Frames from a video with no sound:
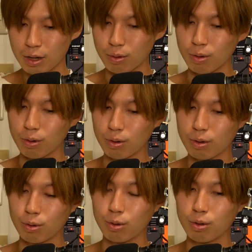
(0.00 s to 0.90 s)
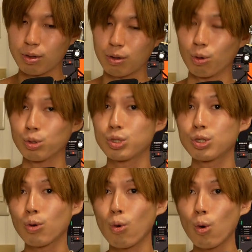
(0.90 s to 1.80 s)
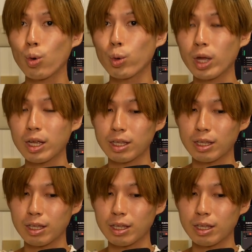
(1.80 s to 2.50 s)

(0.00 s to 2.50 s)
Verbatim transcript: こうご進行を行っ